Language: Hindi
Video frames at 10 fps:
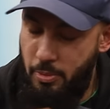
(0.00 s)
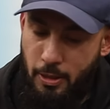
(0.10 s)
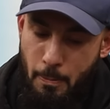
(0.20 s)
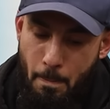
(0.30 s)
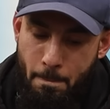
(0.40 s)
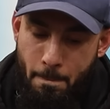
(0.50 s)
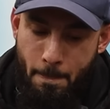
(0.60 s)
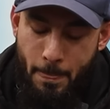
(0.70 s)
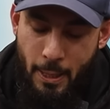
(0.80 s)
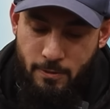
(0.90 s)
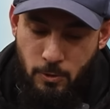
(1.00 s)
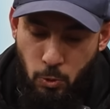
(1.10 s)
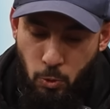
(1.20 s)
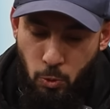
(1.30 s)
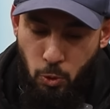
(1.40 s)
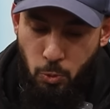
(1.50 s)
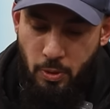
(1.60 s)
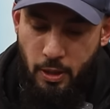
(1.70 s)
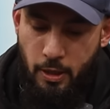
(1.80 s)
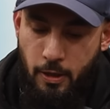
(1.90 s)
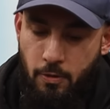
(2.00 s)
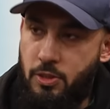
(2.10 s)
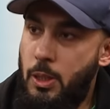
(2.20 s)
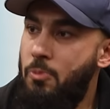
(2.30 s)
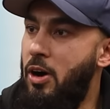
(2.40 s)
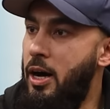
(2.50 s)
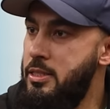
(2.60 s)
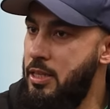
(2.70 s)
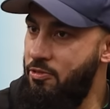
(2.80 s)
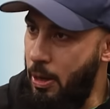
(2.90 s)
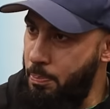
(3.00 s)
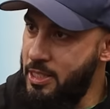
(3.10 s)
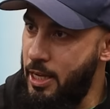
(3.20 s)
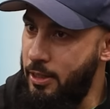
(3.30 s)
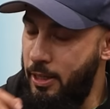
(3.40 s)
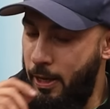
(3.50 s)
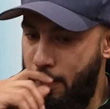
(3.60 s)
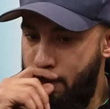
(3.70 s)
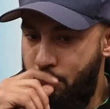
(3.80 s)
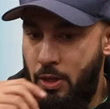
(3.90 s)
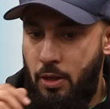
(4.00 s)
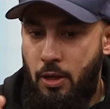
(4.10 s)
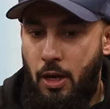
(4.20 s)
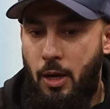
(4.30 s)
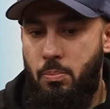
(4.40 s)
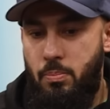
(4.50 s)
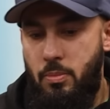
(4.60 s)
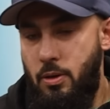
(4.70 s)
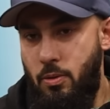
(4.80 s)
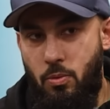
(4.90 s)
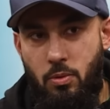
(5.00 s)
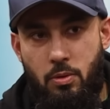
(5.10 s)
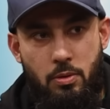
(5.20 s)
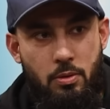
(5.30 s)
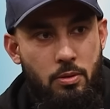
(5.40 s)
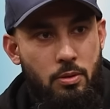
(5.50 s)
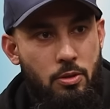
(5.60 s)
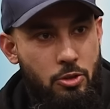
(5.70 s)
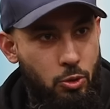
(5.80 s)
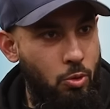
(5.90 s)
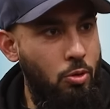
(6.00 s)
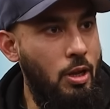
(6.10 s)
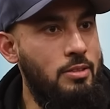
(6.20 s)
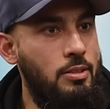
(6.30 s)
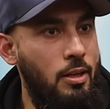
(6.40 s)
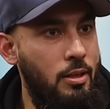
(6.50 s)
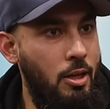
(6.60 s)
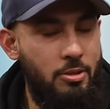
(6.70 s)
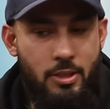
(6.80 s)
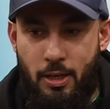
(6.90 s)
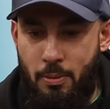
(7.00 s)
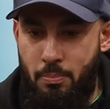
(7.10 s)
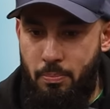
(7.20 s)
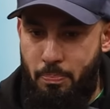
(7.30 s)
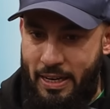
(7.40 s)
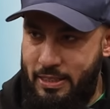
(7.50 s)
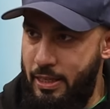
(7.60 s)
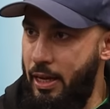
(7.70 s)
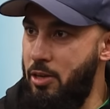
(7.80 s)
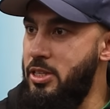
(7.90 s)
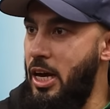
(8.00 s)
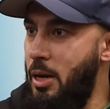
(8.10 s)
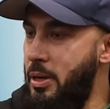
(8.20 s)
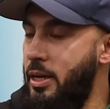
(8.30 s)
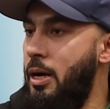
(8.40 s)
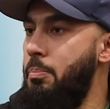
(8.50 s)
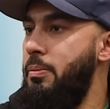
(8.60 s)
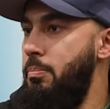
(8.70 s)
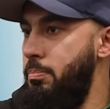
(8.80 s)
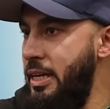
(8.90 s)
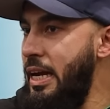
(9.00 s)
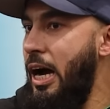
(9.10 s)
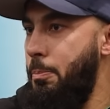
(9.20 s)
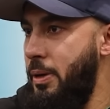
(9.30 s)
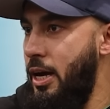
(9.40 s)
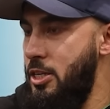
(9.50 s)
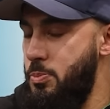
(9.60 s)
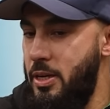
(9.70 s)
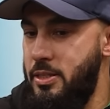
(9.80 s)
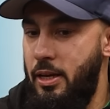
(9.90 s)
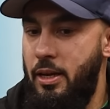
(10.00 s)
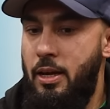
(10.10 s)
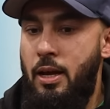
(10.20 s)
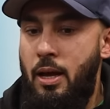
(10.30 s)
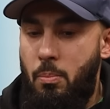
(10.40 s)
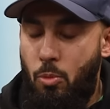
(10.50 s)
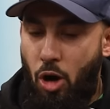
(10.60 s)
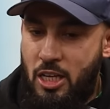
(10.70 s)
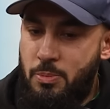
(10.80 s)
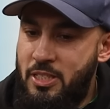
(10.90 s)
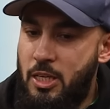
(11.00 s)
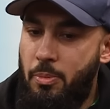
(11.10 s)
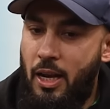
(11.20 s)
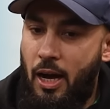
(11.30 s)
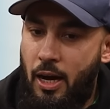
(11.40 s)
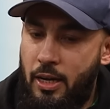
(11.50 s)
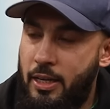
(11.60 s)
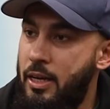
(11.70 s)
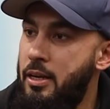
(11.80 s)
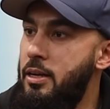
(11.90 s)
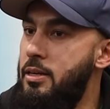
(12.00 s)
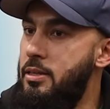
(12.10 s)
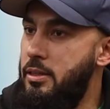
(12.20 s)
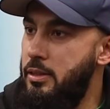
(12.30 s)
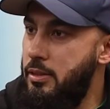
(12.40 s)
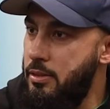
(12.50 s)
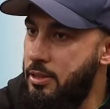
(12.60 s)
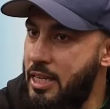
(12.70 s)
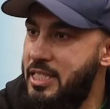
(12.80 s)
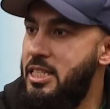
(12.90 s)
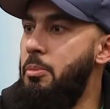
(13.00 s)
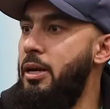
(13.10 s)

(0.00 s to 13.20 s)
में तो जब वहाँ से वापस आते हैं अब रसूलुल्लाह सल्लल्लाहु अलैहि वसल्लम बैठे हैं और सहाबा कराम भी आपके आसपास हैं मुआज बिन जबल आकर सजदे